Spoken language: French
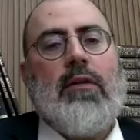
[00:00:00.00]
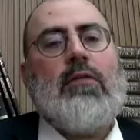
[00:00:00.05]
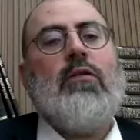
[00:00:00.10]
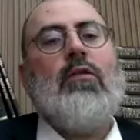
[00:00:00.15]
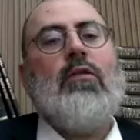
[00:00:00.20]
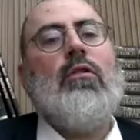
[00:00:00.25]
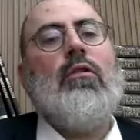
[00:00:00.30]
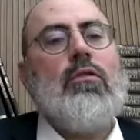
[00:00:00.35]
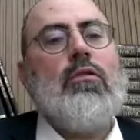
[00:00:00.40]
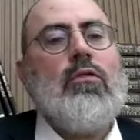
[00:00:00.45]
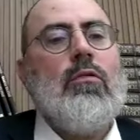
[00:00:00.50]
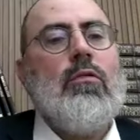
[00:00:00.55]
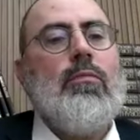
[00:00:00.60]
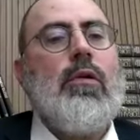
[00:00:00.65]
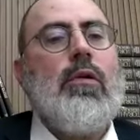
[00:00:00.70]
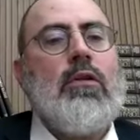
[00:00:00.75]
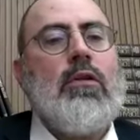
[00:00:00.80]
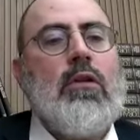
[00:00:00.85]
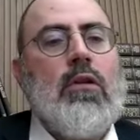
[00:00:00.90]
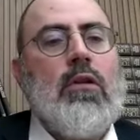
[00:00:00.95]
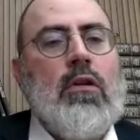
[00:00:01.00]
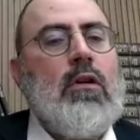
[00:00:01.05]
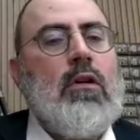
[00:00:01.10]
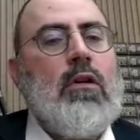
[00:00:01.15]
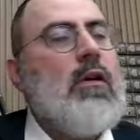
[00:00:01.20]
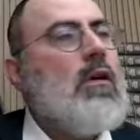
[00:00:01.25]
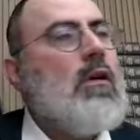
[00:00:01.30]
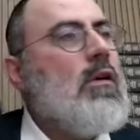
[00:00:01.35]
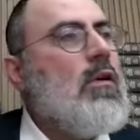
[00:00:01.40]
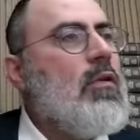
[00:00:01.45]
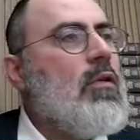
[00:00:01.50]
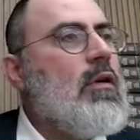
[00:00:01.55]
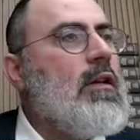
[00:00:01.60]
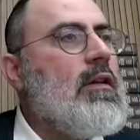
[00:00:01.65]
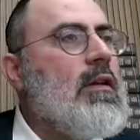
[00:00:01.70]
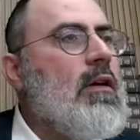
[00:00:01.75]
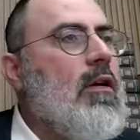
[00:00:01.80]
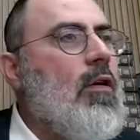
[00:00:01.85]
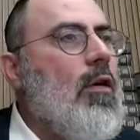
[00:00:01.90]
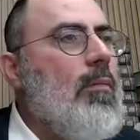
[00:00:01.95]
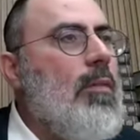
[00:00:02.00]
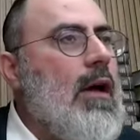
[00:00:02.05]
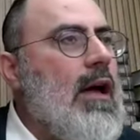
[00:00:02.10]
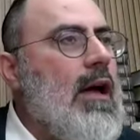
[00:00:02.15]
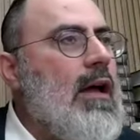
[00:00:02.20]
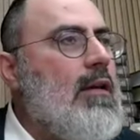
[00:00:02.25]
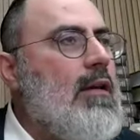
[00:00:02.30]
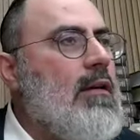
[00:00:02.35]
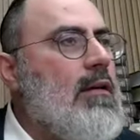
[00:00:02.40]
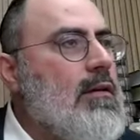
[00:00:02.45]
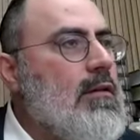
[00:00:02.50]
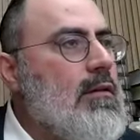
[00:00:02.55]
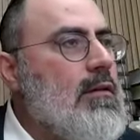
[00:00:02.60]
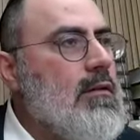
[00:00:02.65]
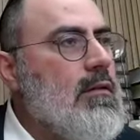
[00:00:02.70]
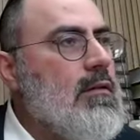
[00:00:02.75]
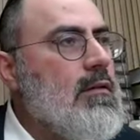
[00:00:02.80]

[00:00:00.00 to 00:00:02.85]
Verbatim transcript: Parce qu'on se comporte, euh, on est des rebelles